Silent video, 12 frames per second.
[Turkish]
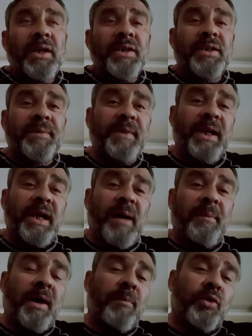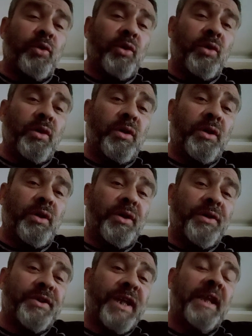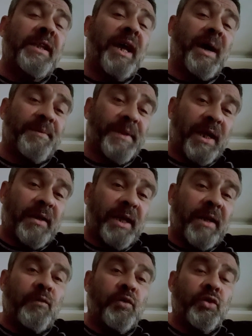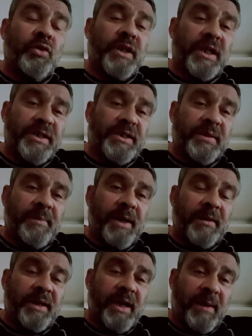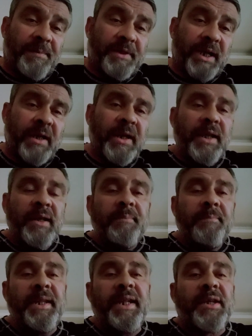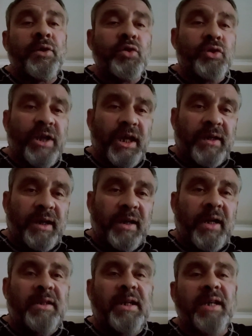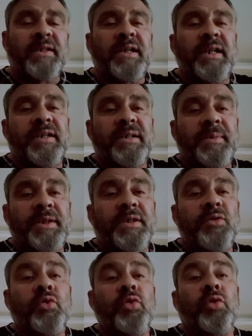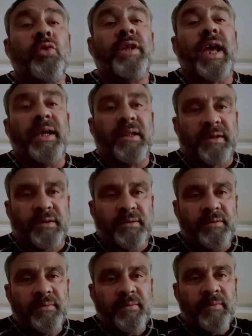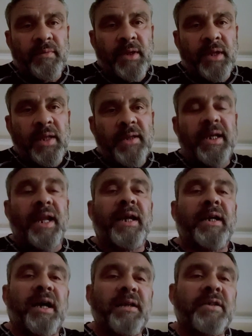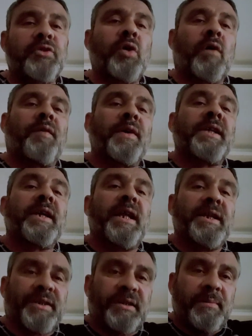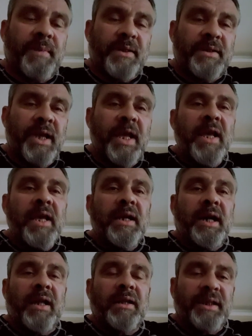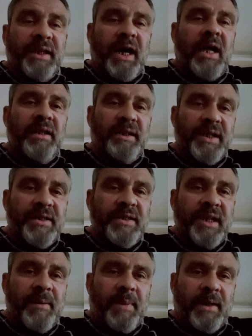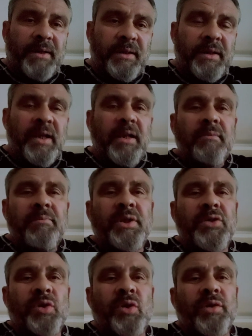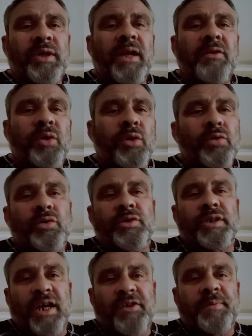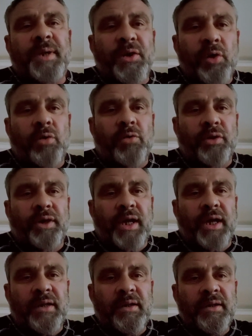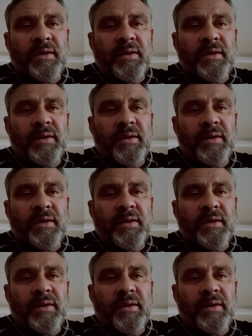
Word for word: Şimdi ama bunu e, şeyde yapsak yani vücut geliştirmede yapsak bir iki üç tekrarlar kas gelişimi için uygun değildir. Yani kası çok fazla geliştirmez. Kaldı ki haltercilere bakın birçoğunda doğurduğunuz kas bile yoktur yani.